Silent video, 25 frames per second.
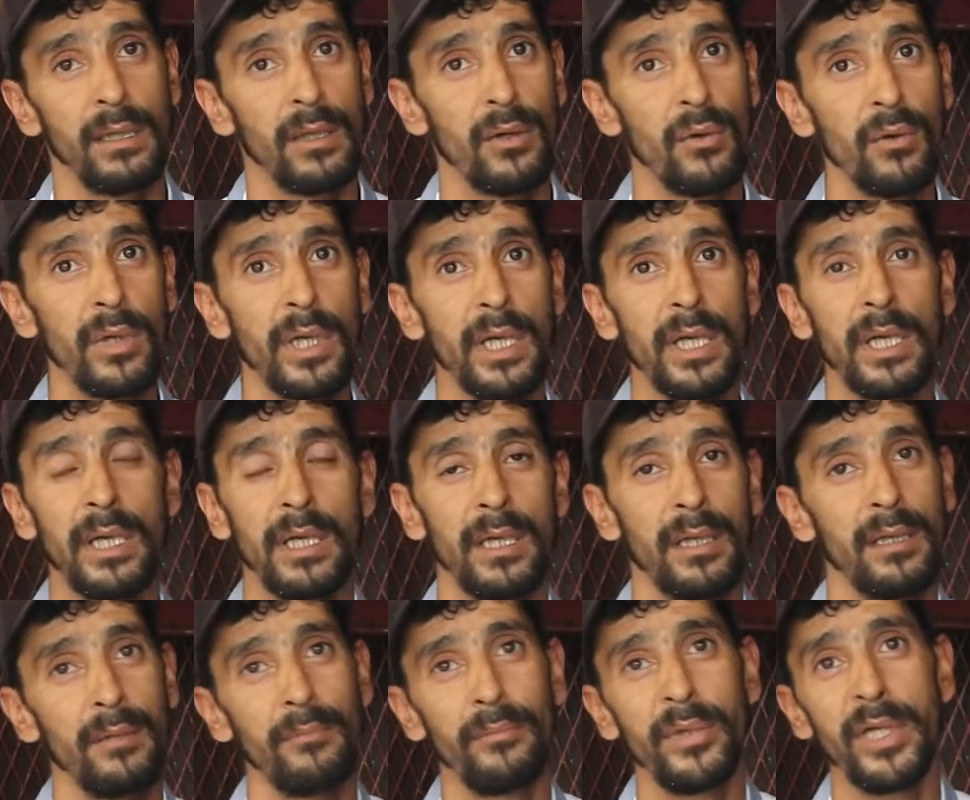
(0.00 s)

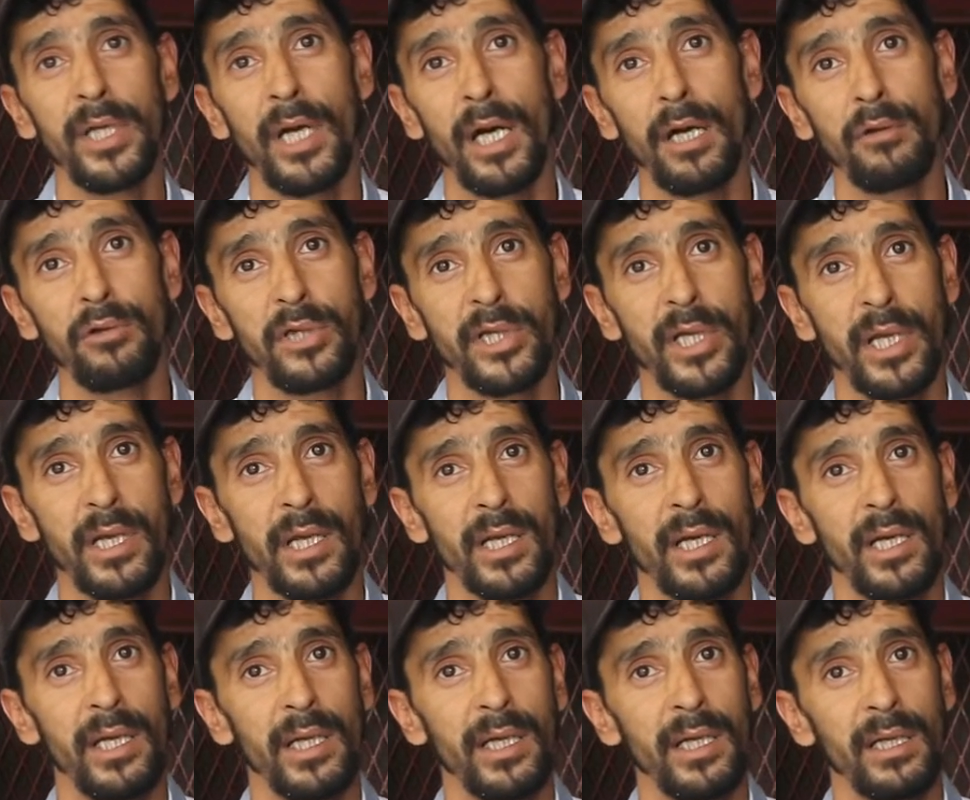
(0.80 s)
هو بيع
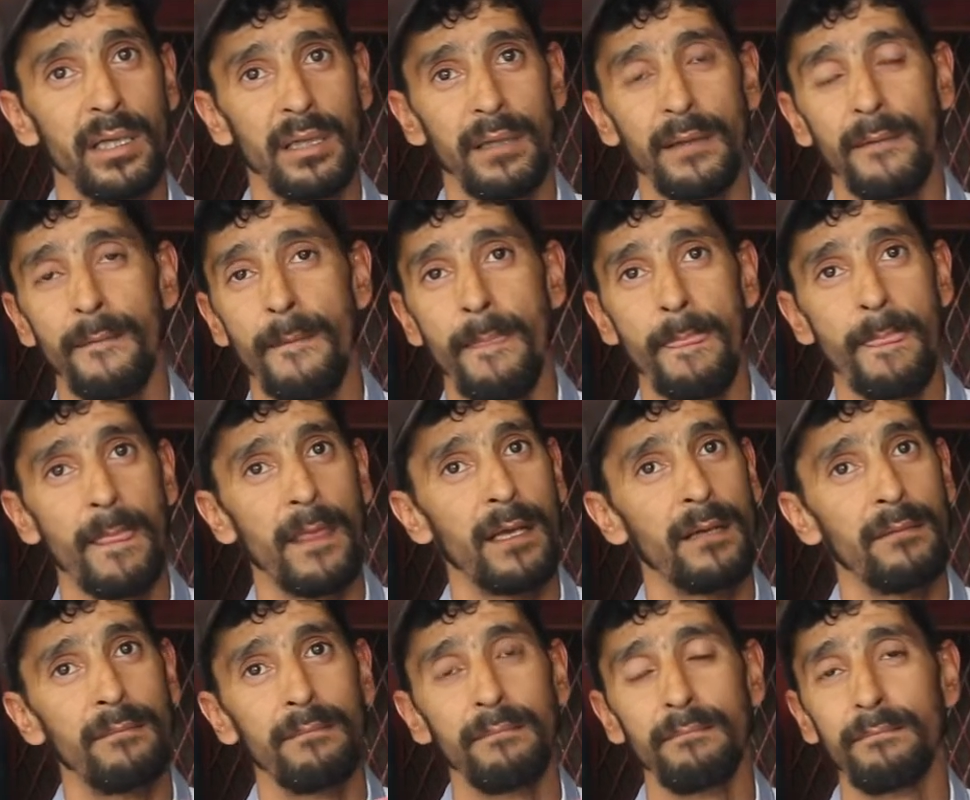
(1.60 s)
والشرايه
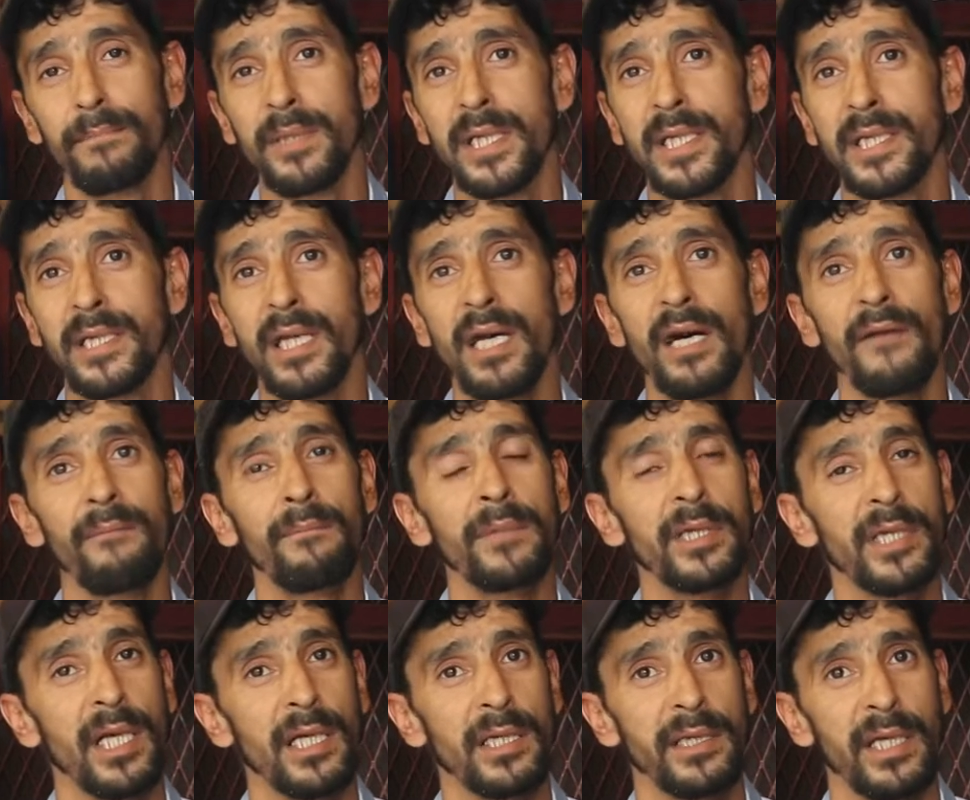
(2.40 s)
بزاف
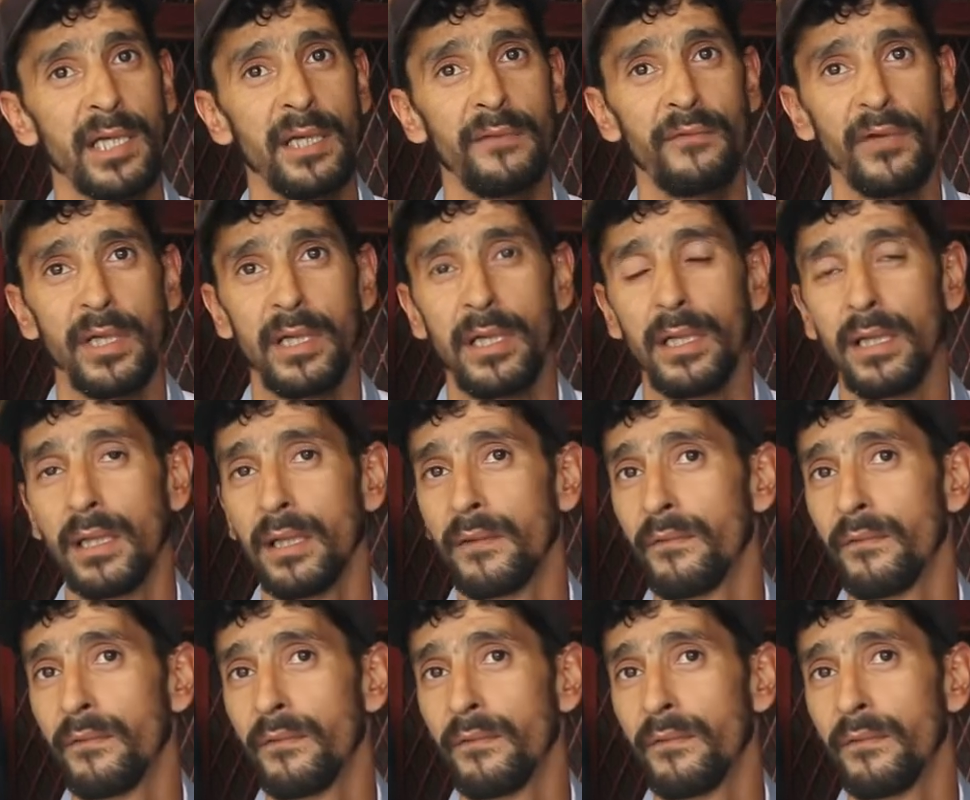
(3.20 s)
منتشرين في